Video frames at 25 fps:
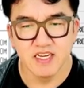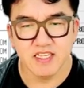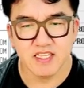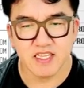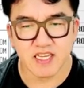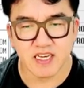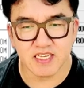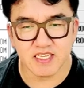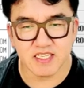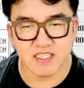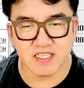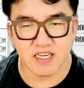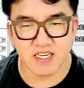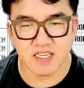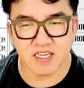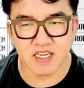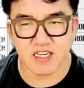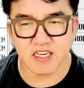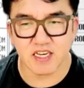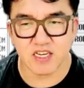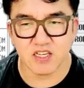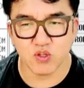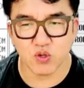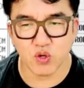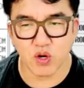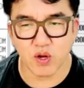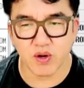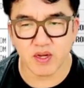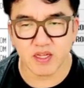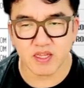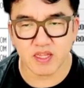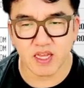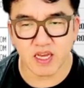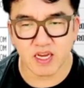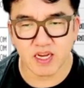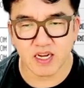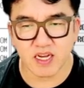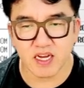다시 제자리까지
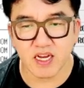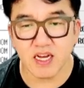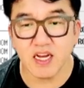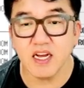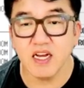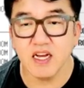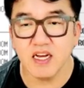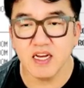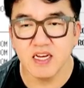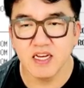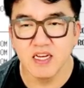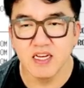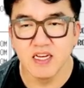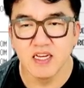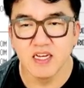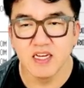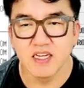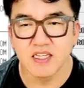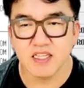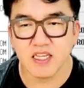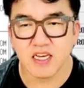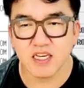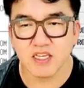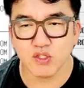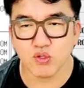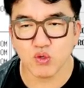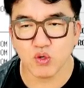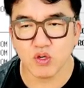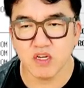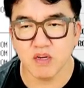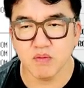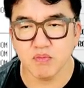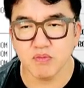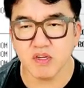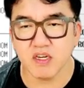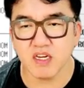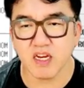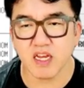돌아왔다가 다시 또
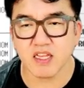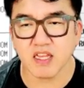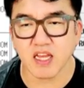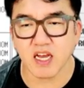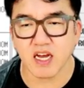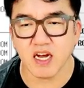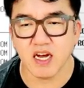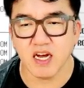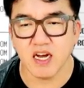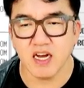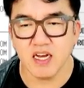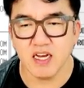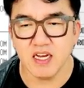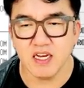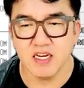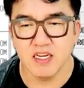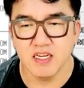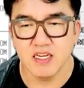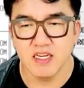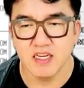급등을 했다가